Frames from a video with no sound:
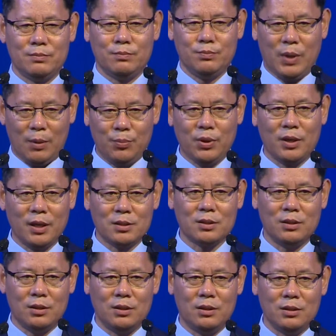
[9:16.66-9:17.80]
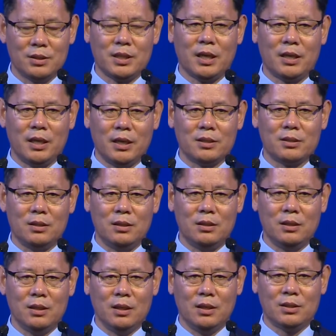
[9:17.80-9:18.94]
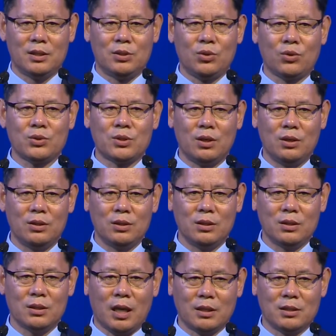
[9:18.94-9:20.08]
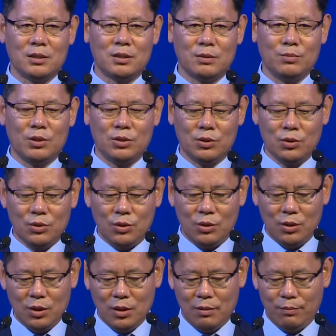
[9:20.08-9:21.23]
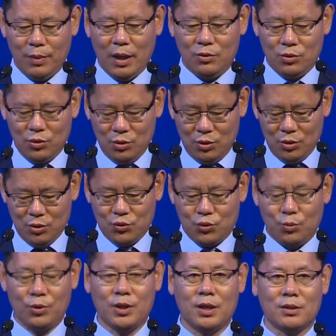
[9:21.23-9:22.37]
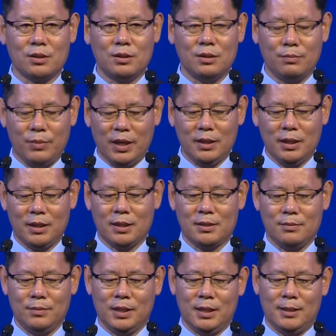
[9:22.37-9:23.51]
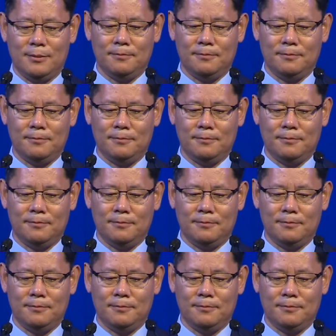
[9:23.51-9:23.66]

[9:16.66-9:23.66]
발표를 해서 제안을 해서 지속성을 가진 측면들도 매우 주목해서 봐야 될 것 같습니다.